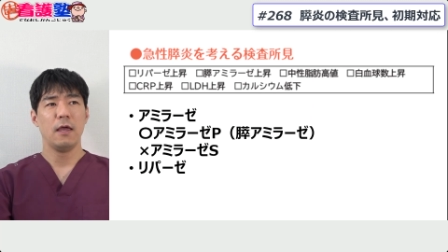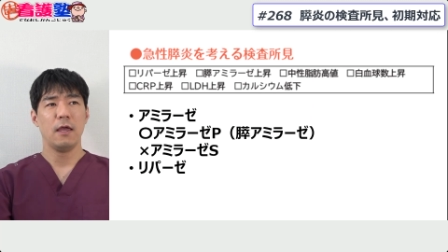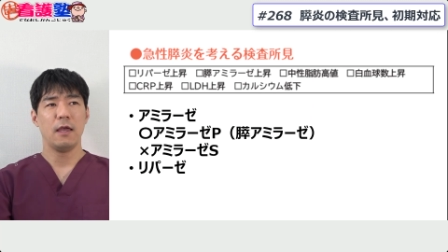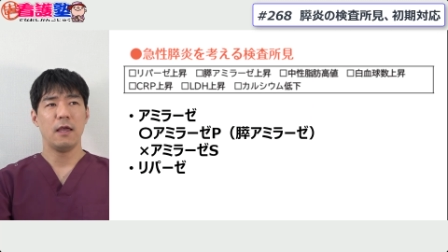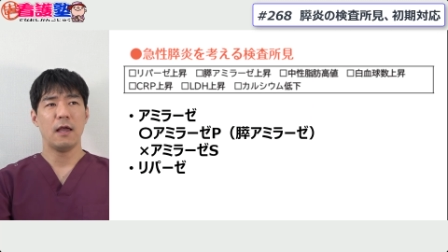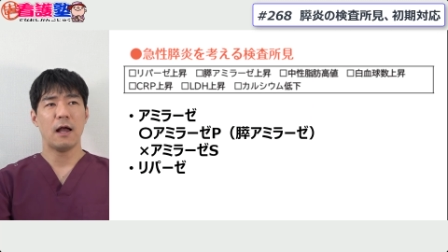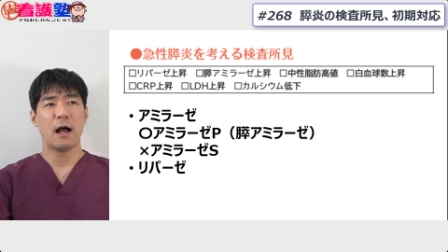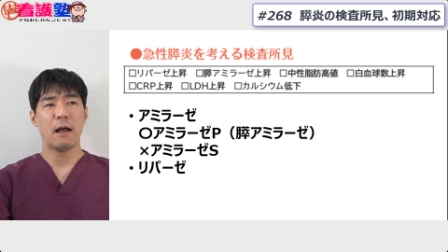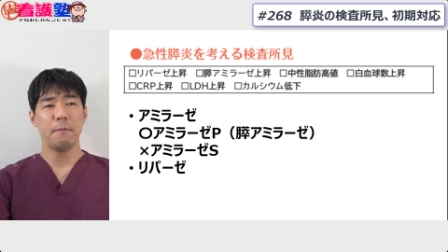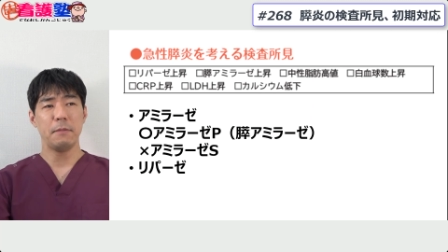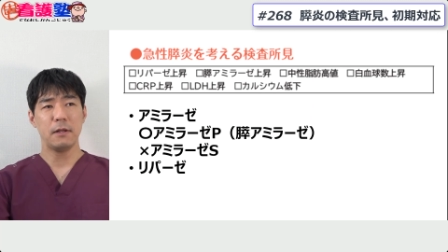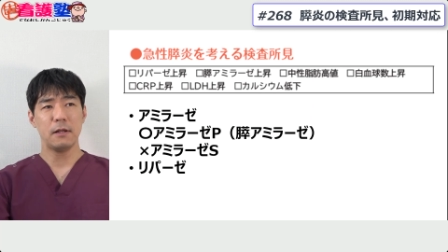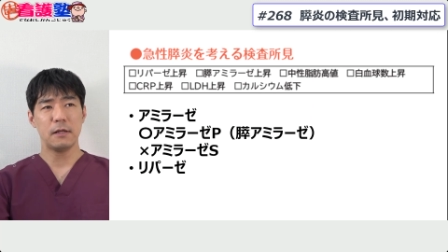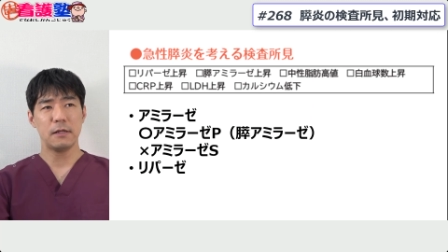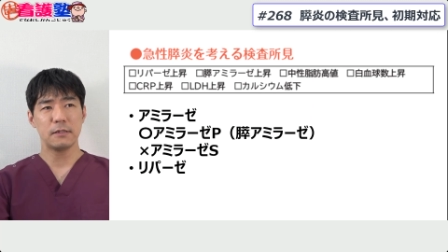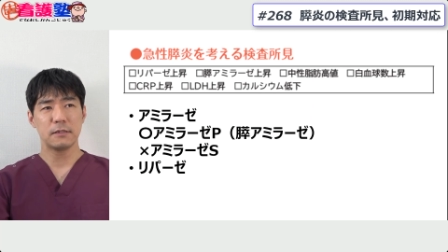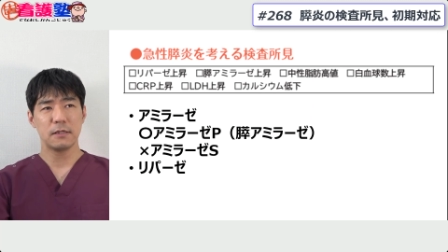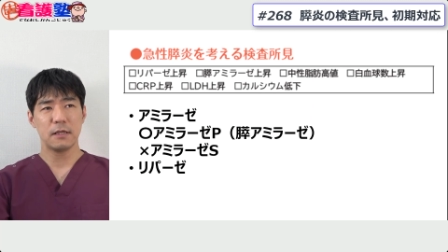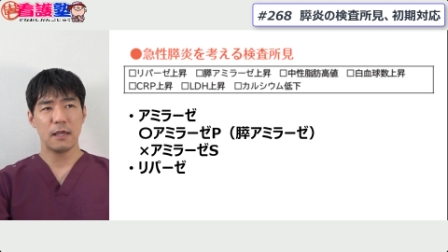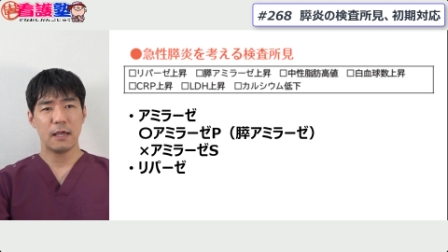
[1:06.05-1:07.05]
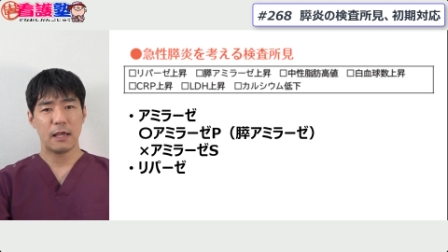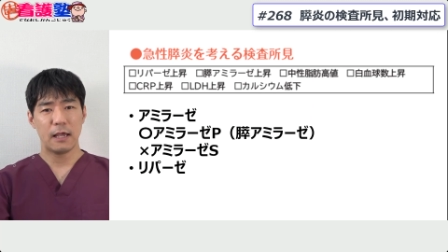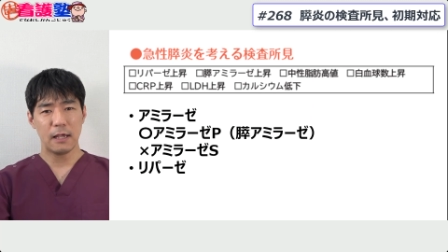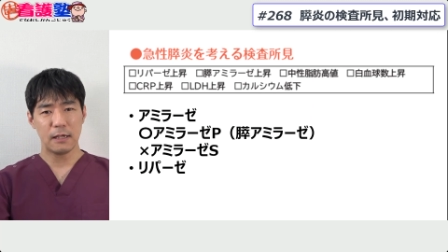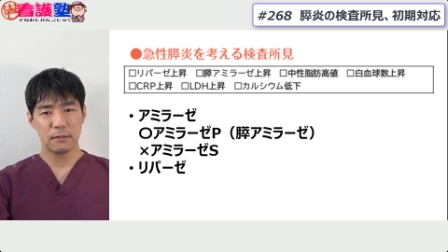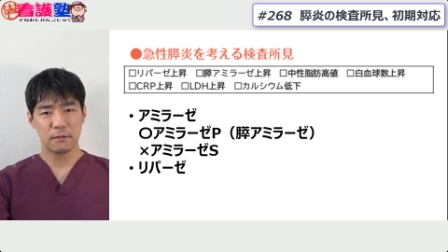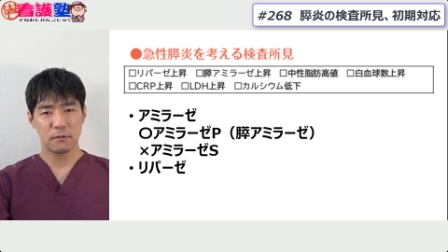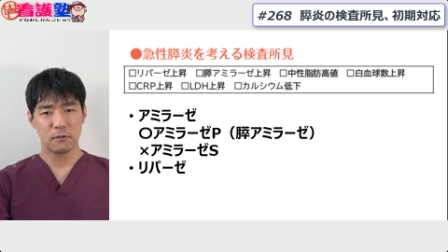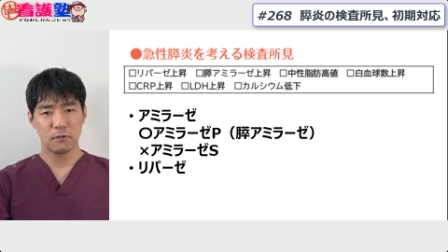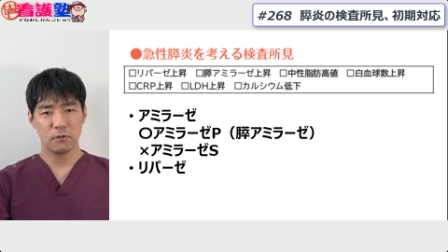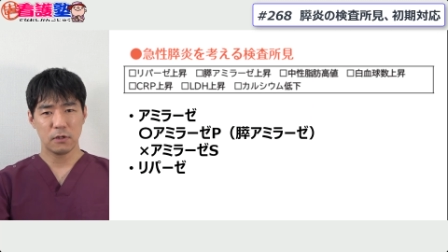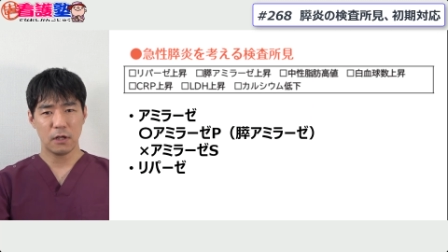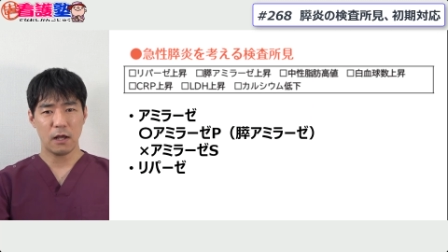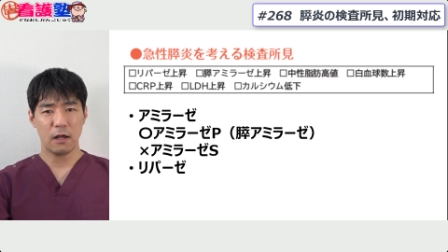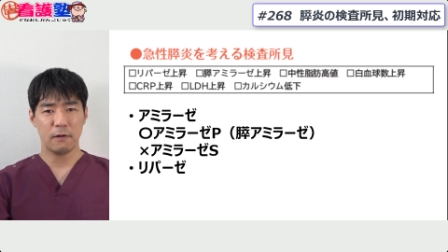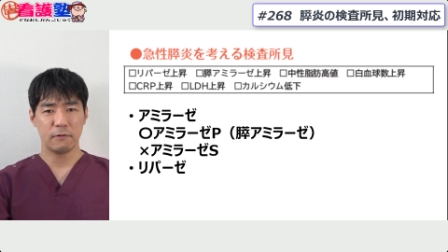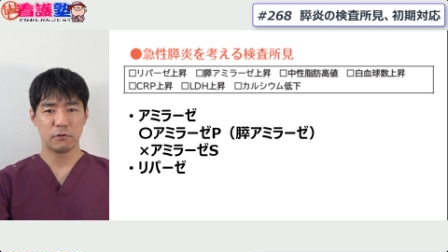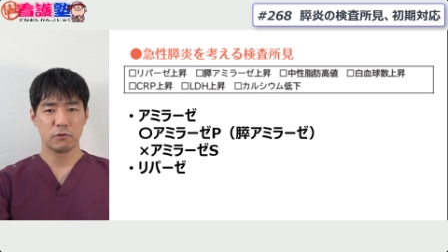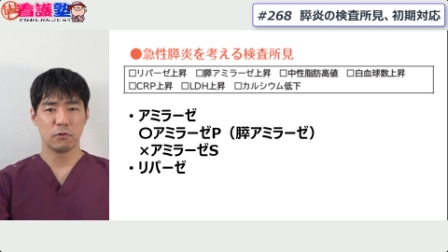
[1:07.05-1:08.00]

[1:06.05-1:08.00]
えー、アミナアセ S が